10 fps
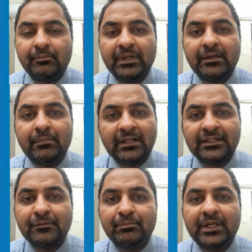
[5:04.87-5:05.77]
में
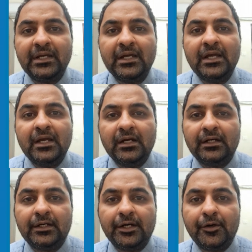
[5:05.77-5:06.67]
माध्यम में
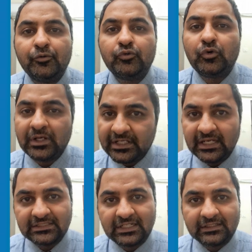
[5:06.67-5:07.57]
आ, उनको
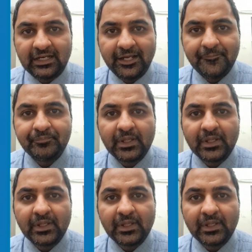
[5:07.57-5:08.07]
किया जाता है